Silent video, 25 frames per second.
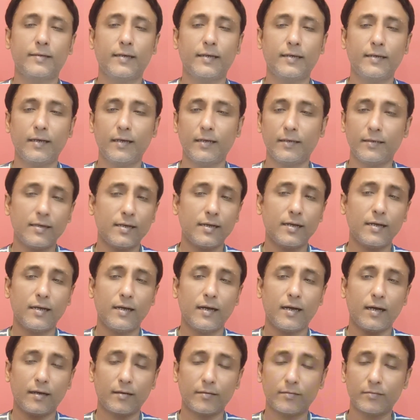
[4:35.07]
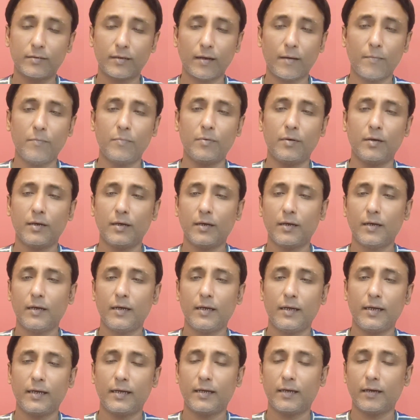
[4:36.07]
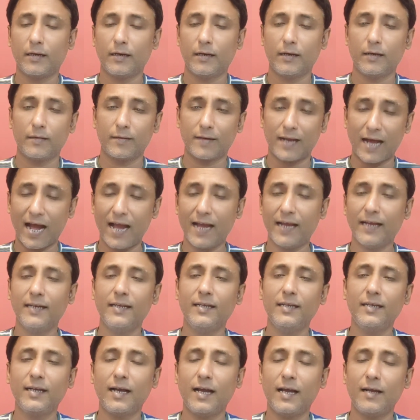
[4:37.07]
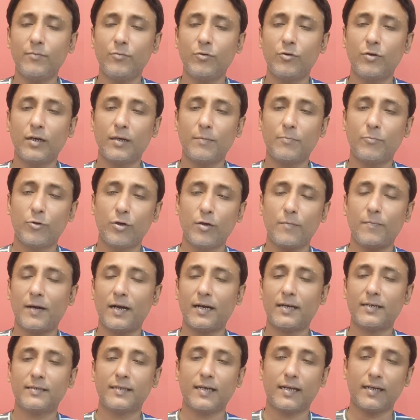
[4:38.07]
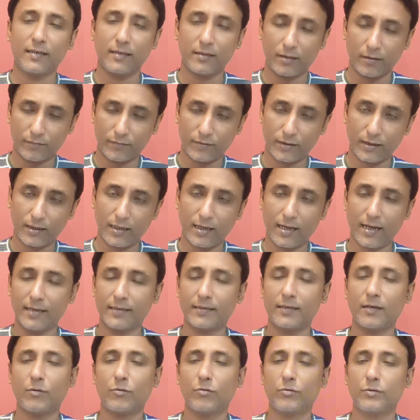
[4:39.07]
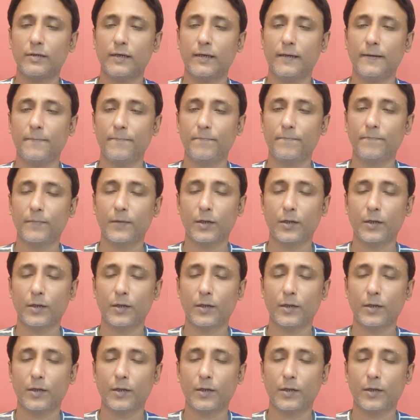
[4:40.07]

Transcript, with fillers: सही है ये सब एक राय नहीं कायम हो गई पूरी पाकिस्तान की तरफ से कि ऐसा कुछ है